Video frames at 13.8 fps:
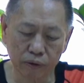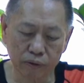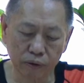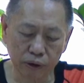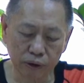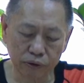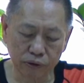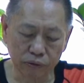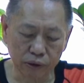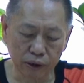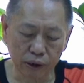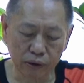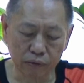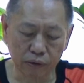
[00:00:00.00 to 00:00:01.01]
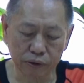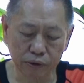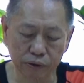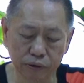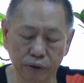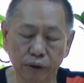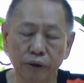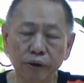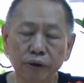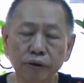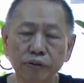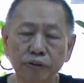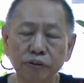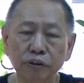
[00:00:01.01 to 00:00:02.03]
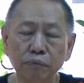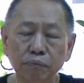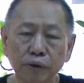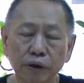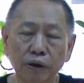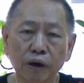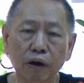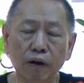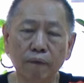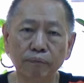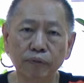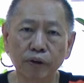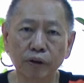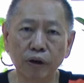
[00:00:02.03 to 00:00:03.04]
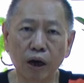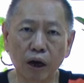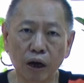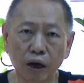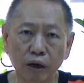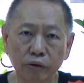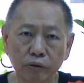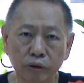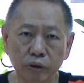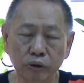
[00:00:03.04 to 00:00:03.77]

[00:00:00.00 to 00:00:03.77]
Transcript: 所以，这回咱看到这个习近平哈啊